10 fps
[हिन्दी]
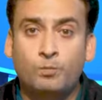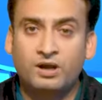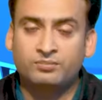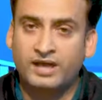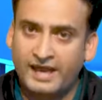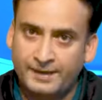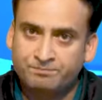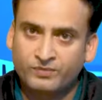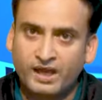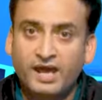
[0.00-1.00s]
उपलब्ध हैं
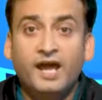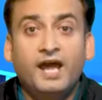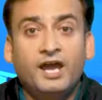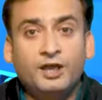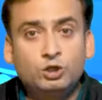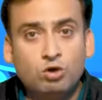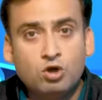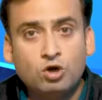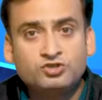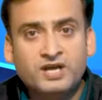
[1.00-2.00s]

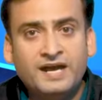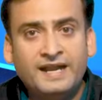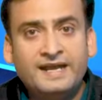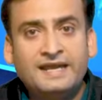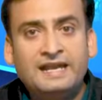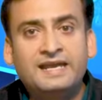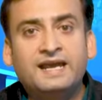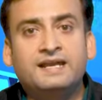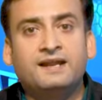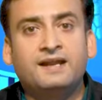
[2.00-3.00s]
हिंदुओं को जगाने के
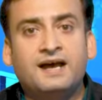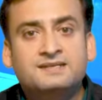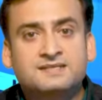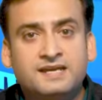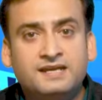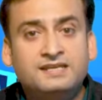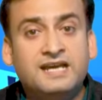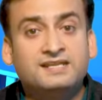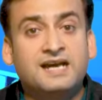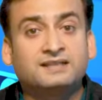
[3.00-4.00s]
लिए गिरिराज सिंह
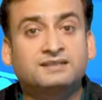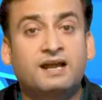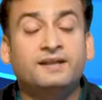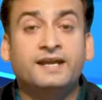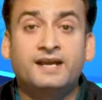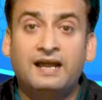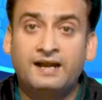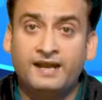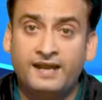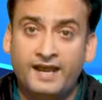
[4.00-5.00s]
ये यात्रा निकाल
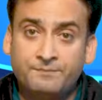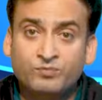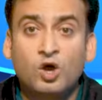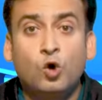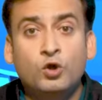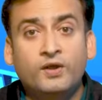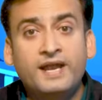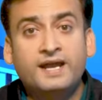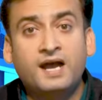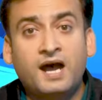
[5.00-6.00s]
रहे हैं
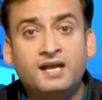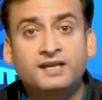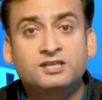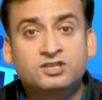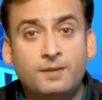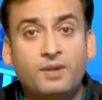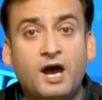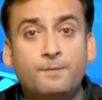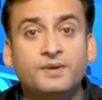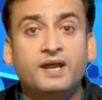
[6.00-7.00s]
उन्होंने कहा कि जब
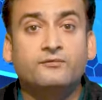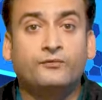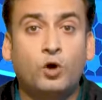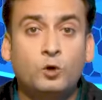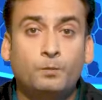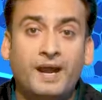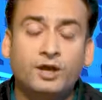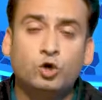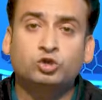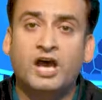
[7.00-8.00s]
अपने वोट
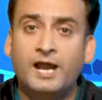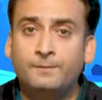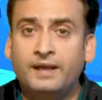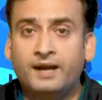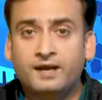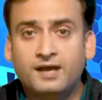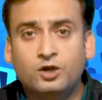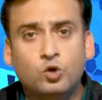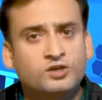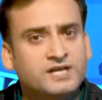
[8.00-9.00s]
बैंक को ध्यान में रखकर
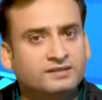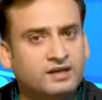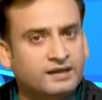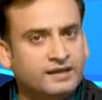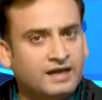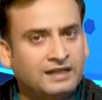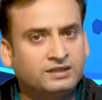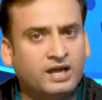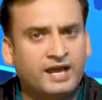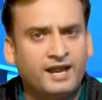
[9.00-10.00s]
कोई यात्रा
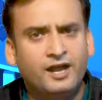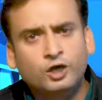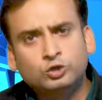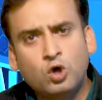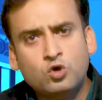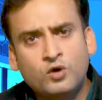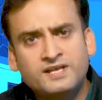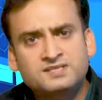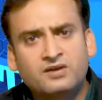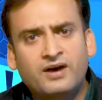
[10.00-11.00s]
निकालता है तो
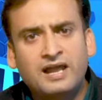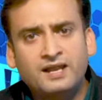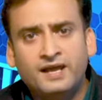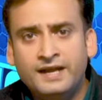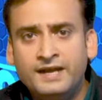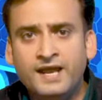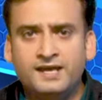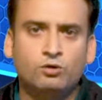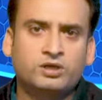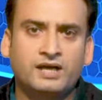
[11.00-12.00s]
कोई सवाल
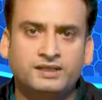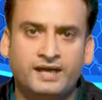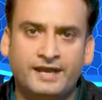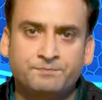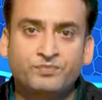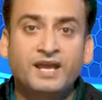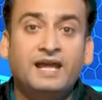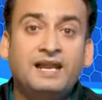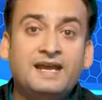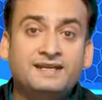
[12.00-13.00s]
नहीं उठाता है
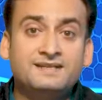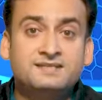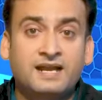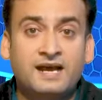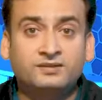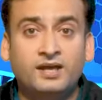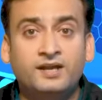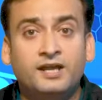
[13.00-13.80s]
लेकिन सनातन